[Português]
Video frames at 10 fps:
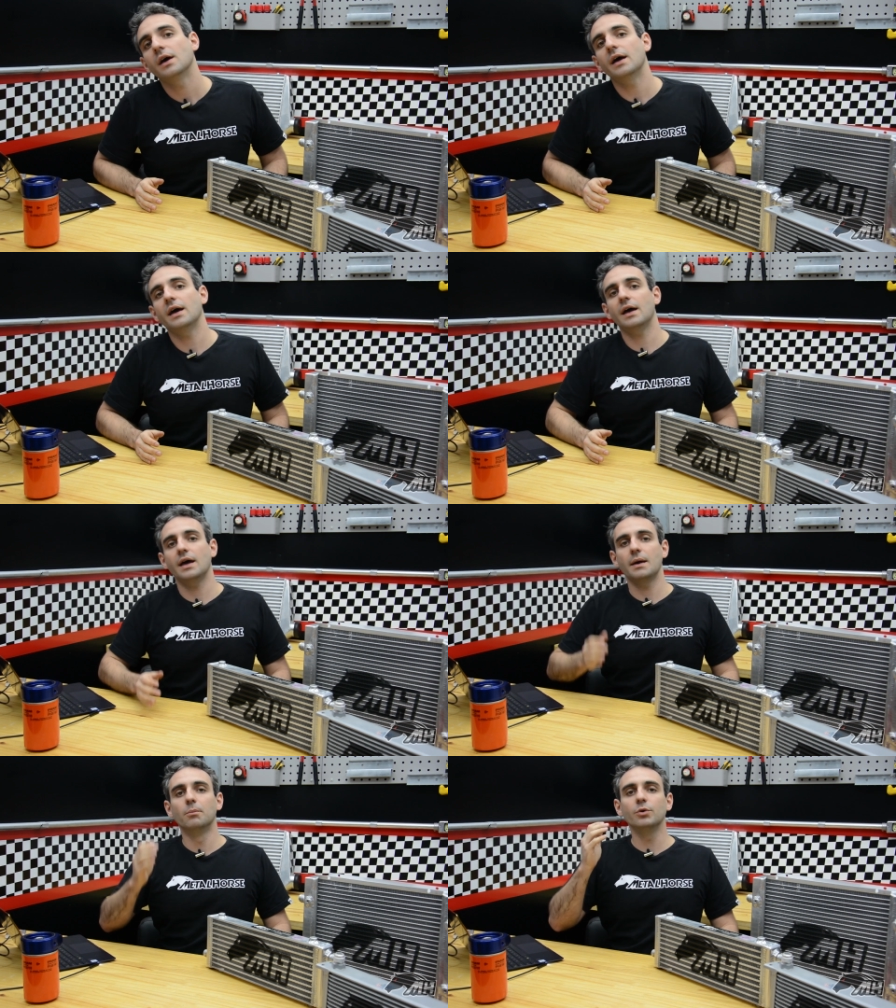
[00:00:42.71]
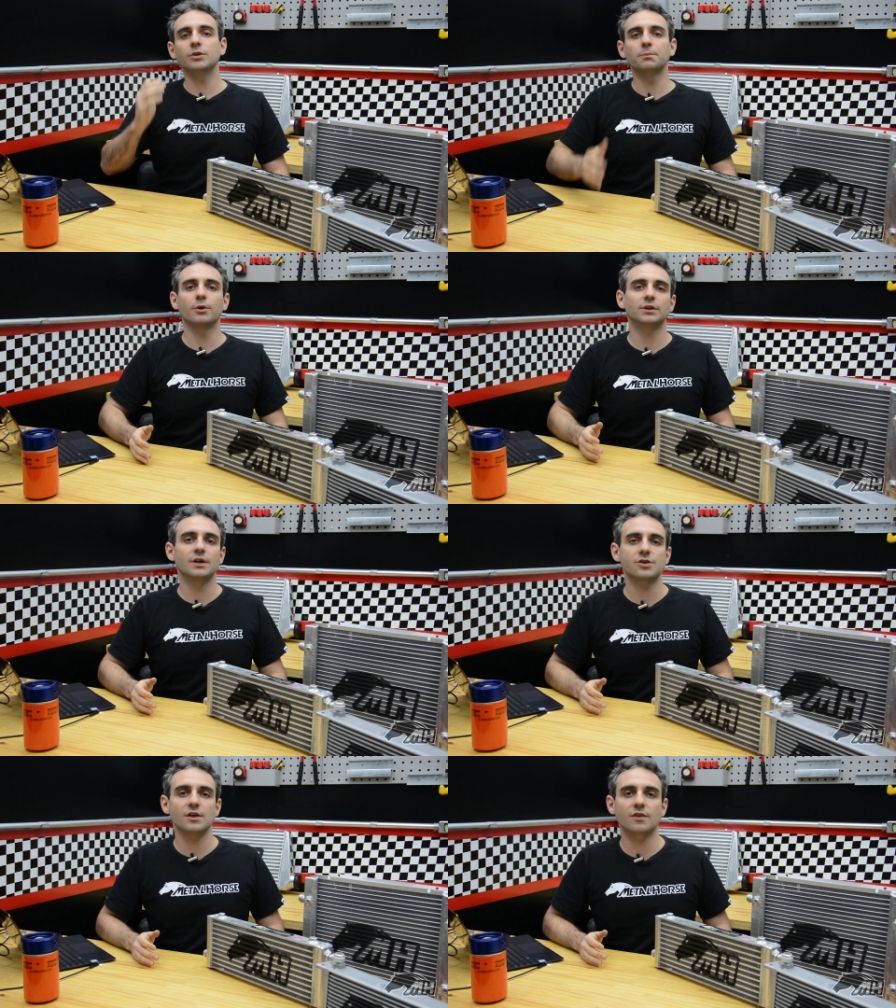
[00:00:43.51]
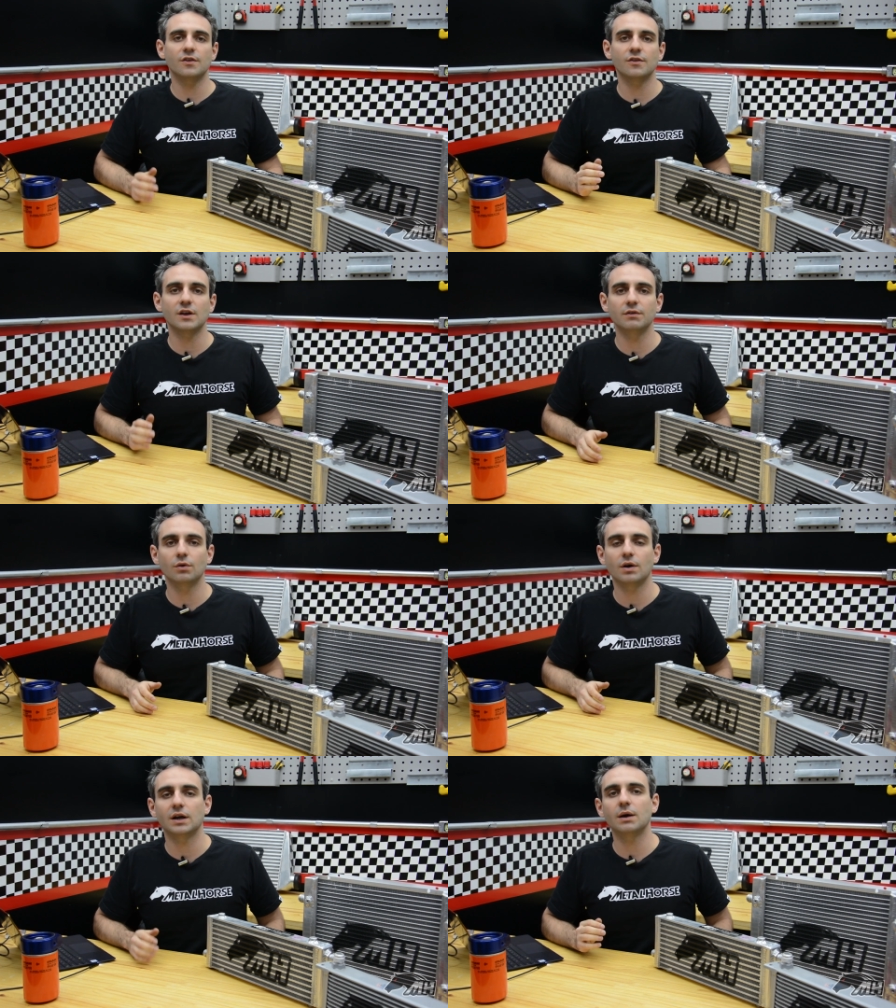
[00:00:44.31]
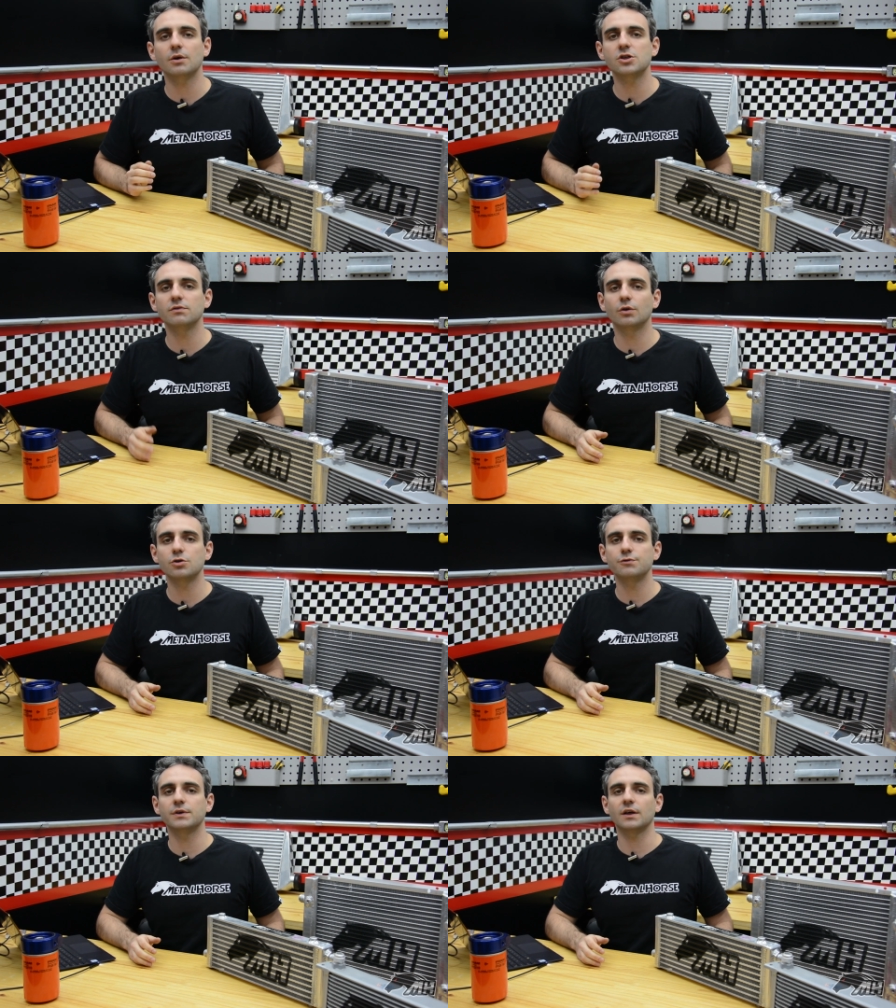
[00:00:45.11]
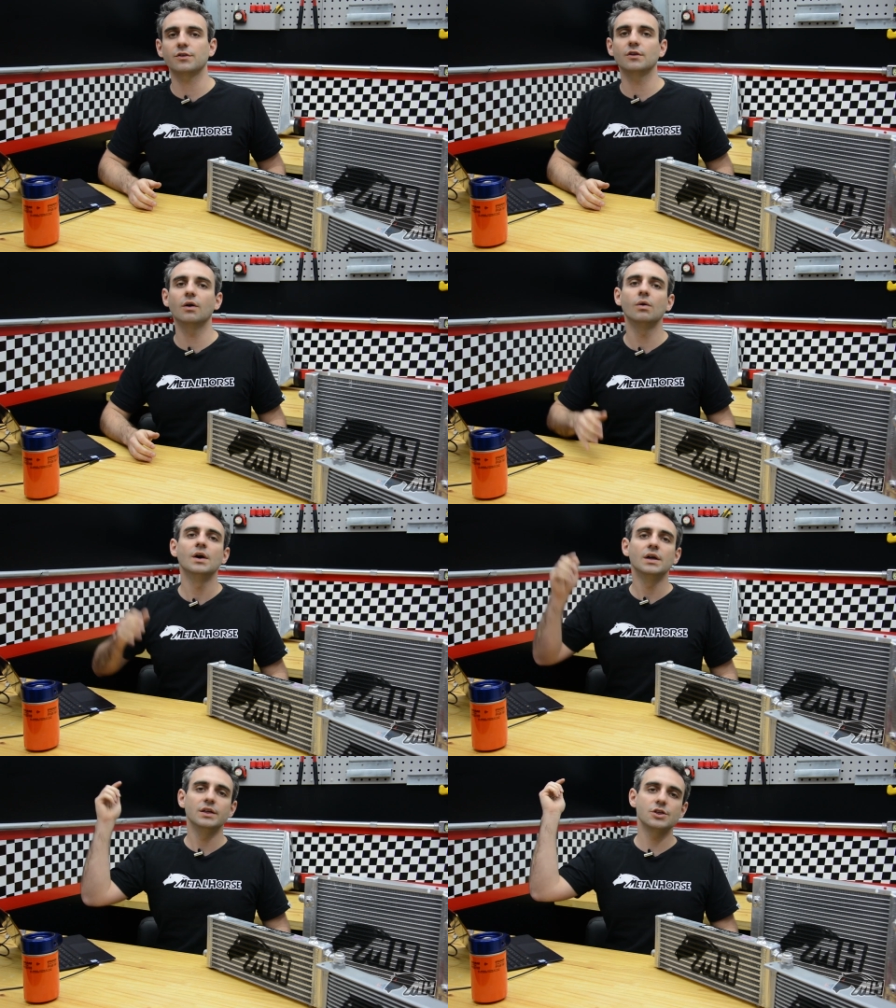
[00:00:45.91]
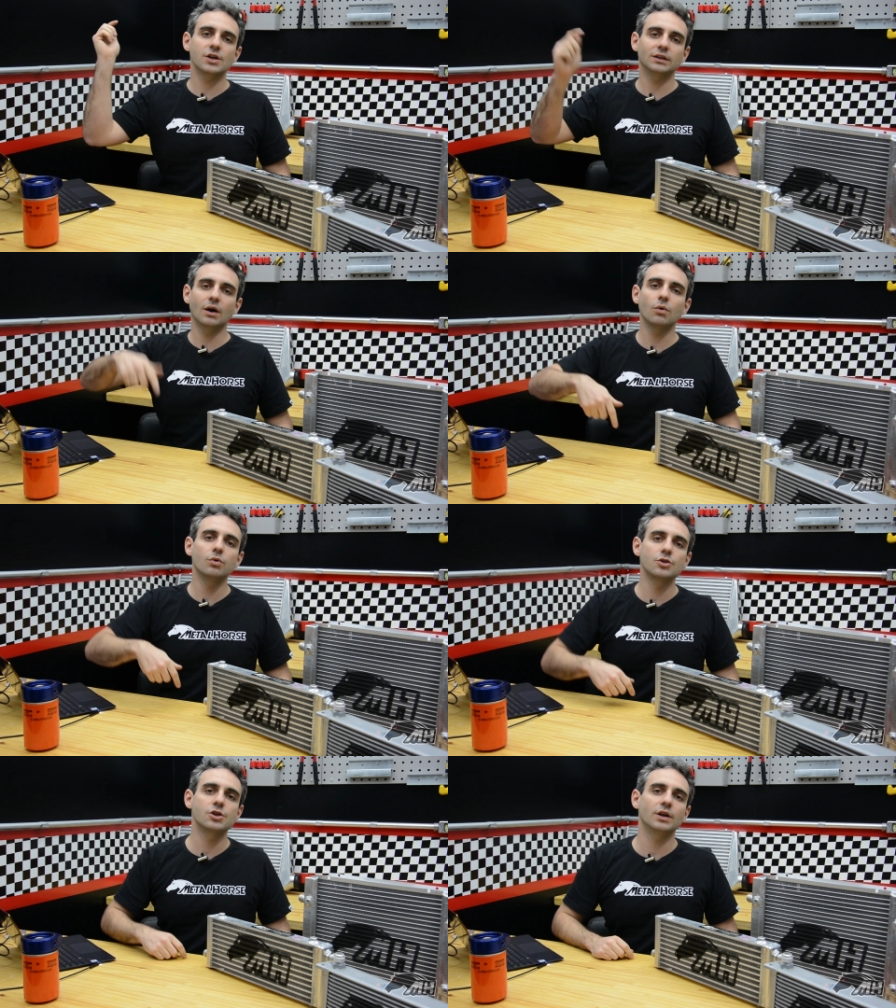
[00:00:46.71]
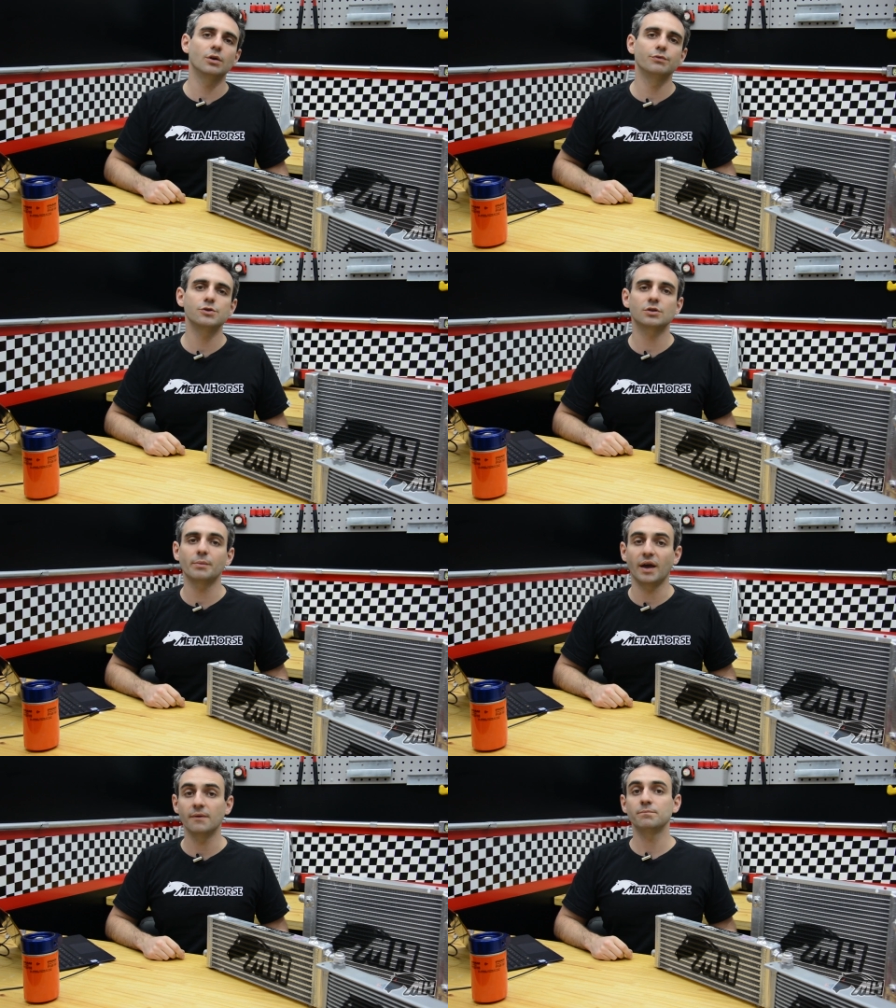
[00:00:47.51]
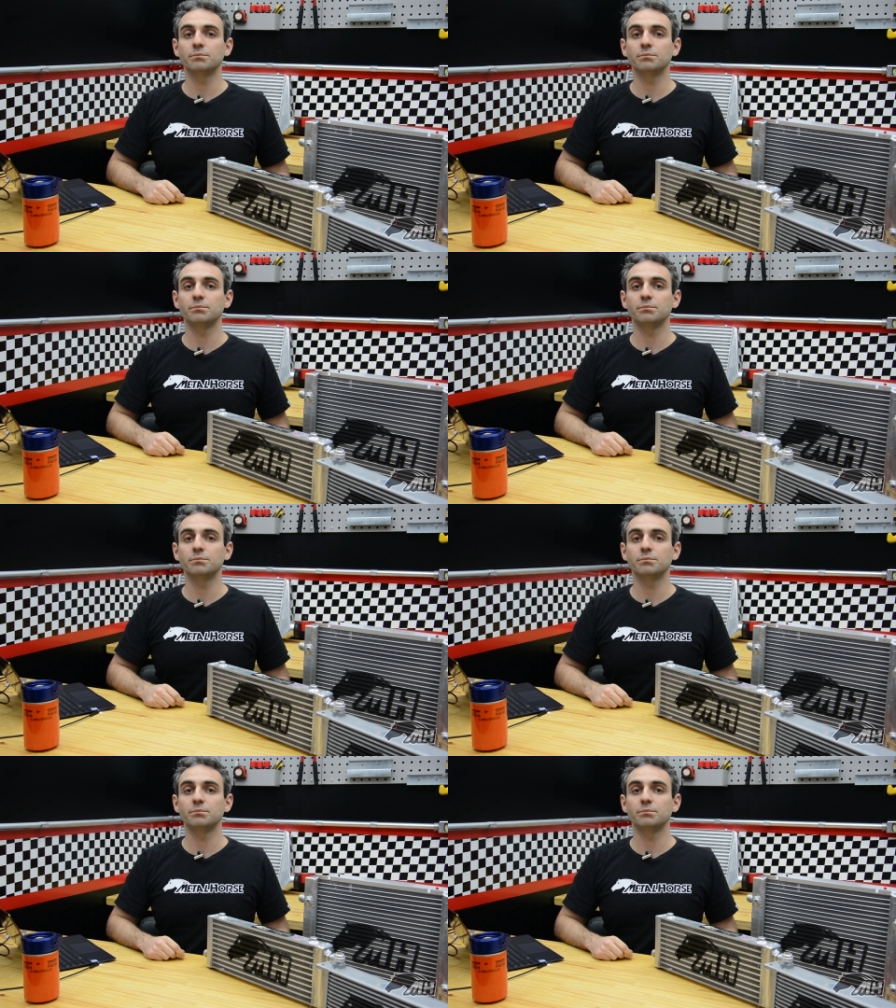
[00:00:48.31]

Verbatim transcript: É, é muito importante aí você se inscrever no canal, ativa a notificação e já dá um curtir aí no vídeo também,